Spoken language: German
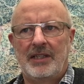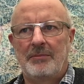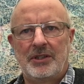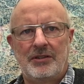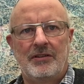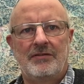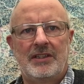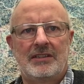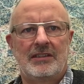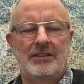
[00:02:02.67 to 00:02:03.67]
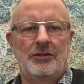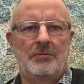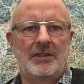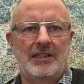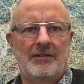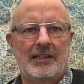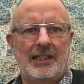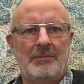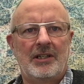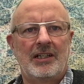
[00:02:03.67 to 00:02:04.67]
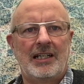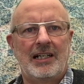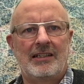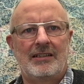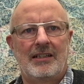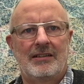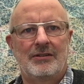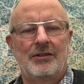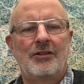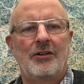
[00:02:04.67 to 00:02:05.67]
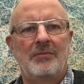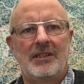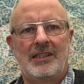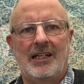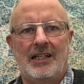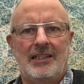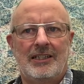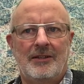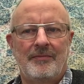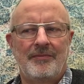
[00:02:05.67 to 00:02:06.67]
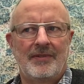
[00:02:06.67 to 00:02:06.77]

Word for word: mir ein Bedürfnis, dass ich nochmals auf Algebra-Regeln zurückkomme, die eigentlich